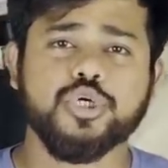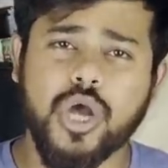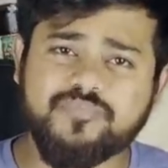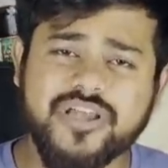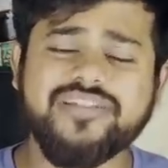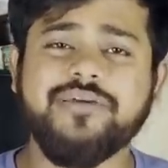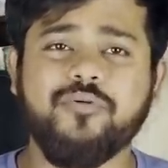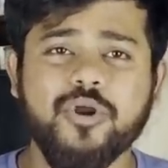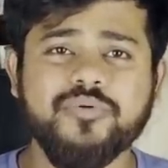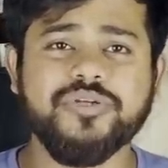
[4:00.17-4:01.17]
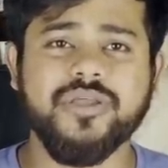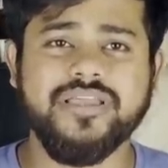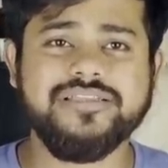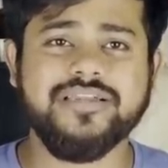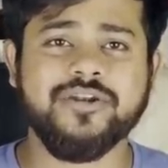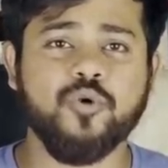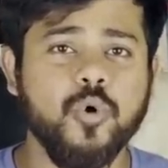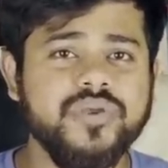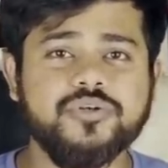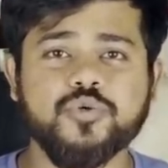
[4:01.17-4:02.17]
সবচাইতে বড় বিষয় কি জানেন
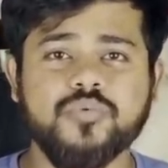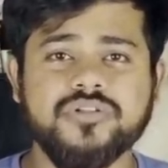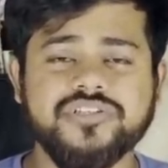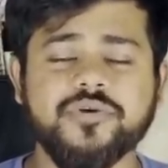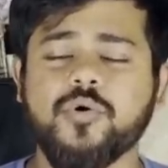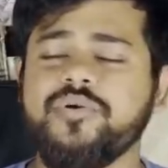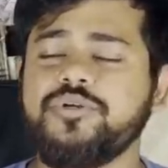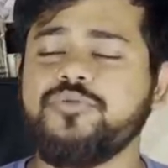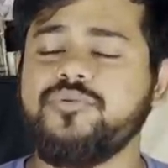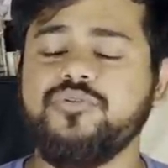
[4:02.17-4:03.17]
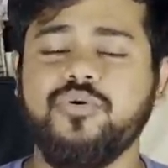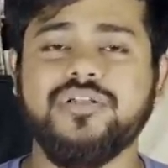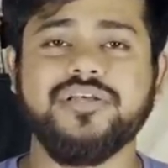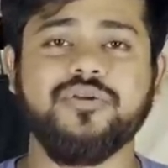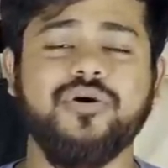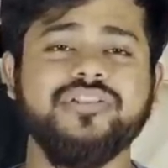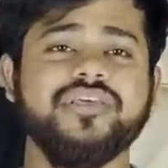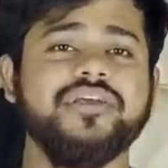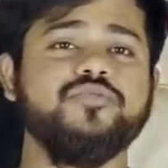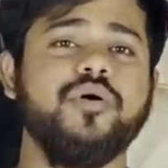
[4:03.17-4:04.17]
কবির সুমন যে কবির সুমন দু নয়
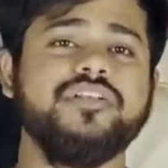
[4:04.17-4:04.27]
থেকে